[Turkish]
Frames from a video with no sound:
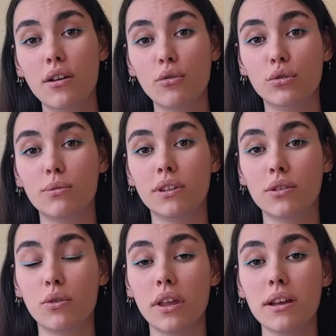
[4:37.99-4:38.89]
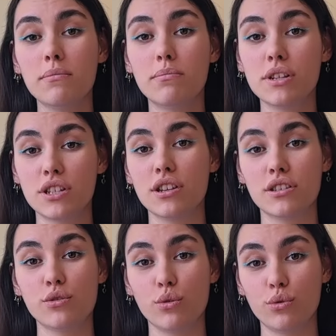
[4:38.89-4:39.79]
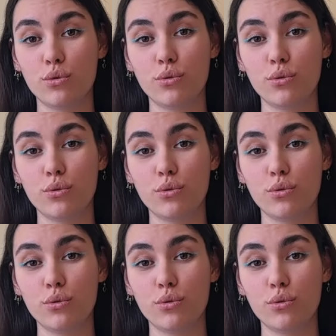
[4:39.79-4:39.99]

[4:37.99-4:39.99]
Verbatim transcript: otomatik olarak başarısız olur.